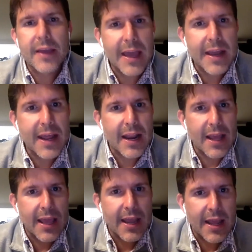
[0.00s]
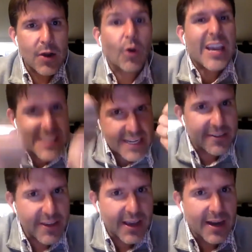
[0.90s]
en, lo que
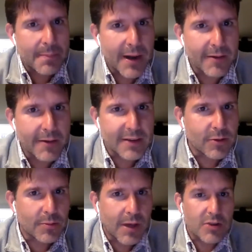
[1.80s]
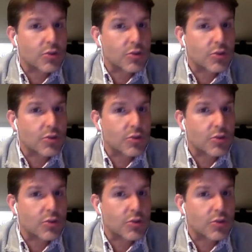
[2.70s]
significa la palabra transformadora.